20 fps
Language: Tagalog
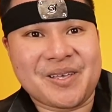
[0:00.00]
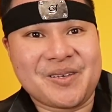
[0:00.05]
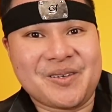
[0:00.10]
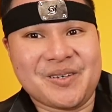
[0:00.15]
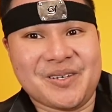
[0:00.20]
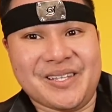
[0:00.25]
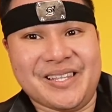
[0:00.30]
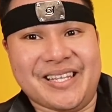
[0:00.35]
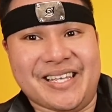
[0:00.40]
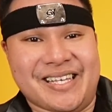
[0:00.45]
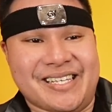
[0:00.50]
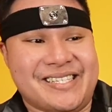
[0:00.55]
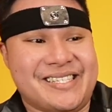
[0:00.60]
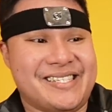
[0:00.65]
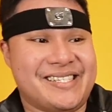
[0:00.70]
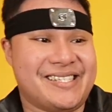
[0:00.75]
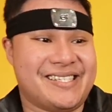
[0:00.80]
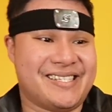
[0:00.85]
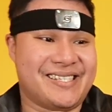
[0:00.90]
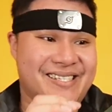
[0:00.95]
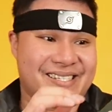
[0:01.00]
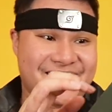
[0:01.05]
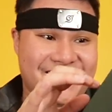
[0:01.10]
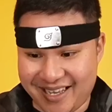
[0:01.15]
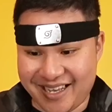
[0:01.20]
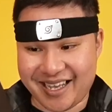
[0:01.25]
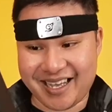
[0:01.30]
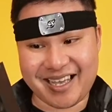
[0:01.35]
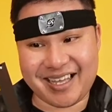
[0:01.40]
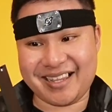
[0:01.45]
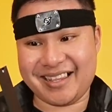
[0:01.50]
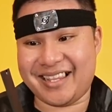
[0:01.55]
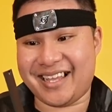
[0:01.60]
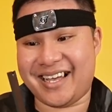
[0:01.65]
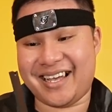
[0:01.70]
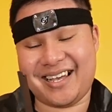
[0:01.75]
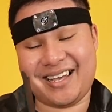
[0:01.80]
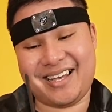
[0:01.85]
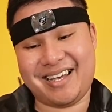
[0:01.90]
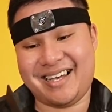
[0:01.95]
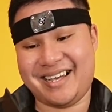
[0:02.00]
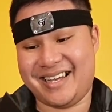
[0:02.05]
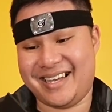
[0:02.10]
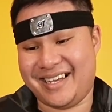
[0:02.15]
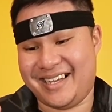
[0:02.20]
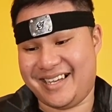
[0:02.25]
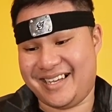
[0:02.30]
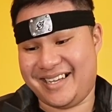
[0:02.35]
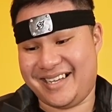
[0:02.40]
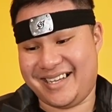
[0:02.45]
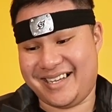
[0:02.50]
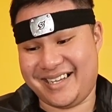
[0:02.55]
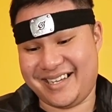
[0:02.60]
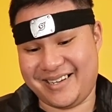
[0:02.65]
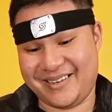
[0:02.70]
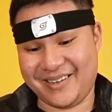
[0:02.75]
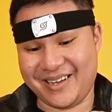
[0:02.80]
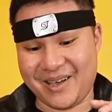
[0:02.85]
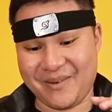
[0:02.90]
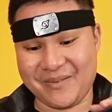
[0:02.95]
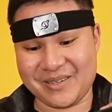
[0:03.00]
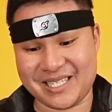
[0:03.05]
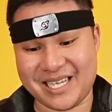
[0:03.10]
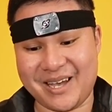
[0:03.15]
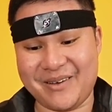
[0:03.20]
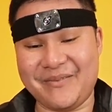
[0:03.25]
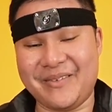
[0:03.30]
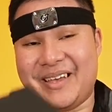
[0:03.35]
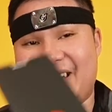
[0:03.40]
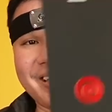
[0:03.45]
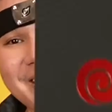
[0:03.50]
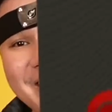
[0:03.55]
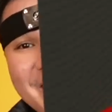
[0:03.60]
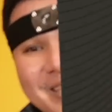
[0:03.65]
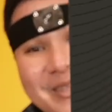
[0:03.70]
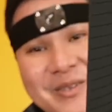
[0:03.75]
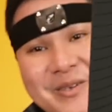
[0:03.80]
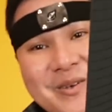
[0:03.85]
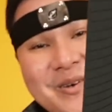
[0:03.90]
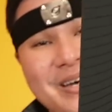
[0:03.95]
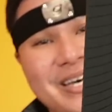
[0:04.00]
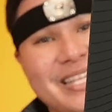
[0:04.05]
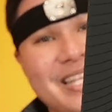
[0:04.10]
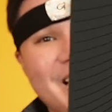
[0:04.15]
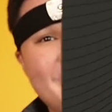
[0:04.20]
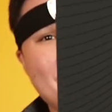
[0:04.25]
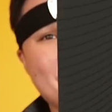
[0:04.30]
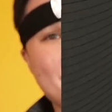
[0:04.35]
goodness! Ganda. Ah, uh, wala masabi. Ito yung kanilang